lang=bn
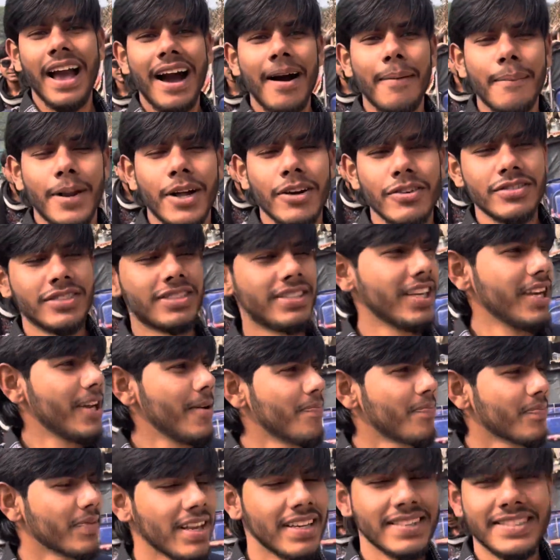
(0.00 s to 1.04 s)
আমরা হচ্ছে
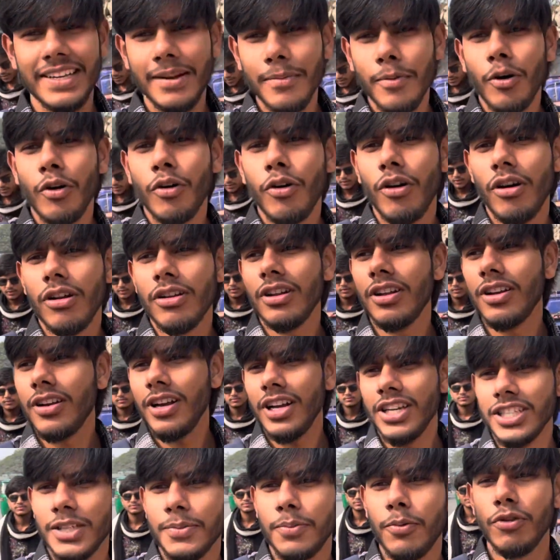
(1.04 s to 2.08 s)
শ্রীমঙ্গল
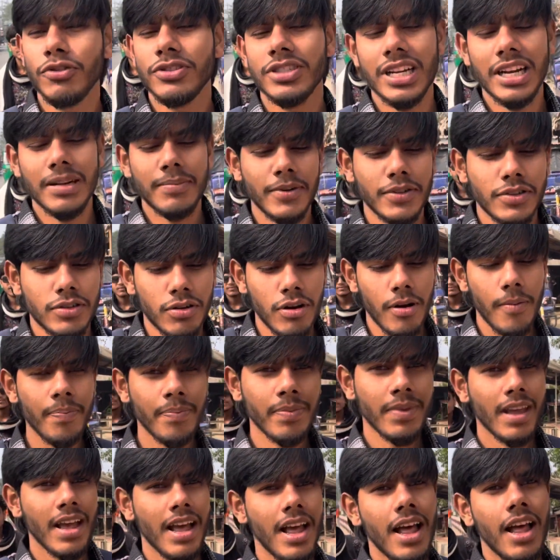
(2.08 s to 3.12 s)
এসে পৌঁছালাম মাত্র
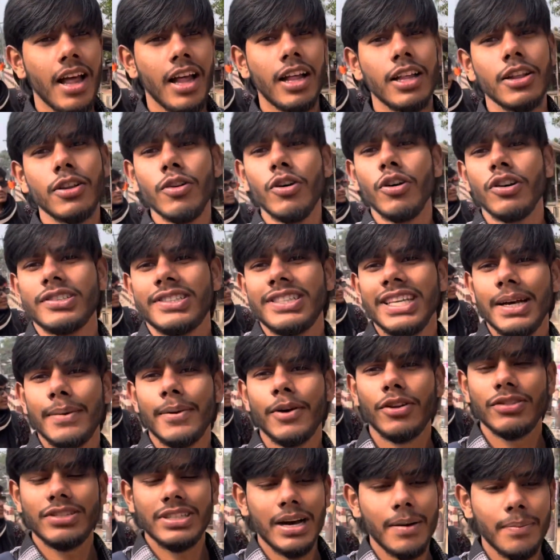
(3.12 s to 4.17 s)
তো হচ্ছে
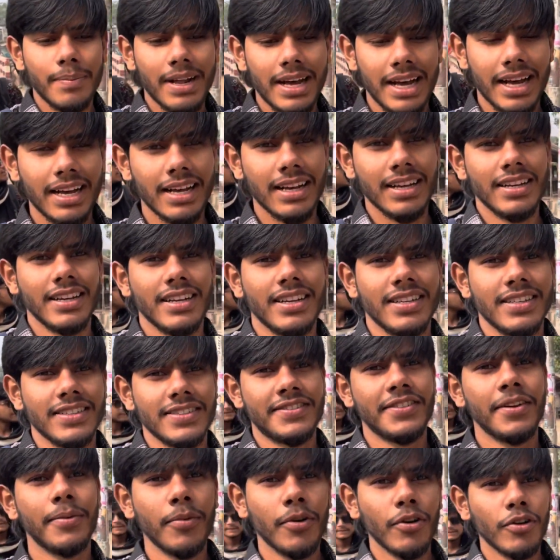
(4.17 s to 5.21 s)
এবার হচ্ছে আমরা
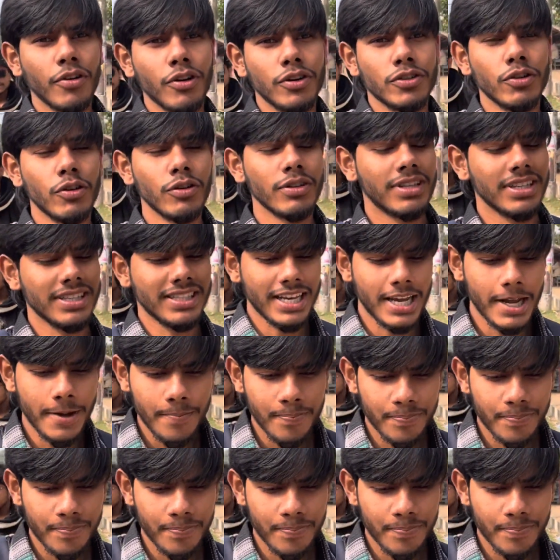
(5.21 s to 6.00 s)
শ্রীমঙ্গল শহর থেকে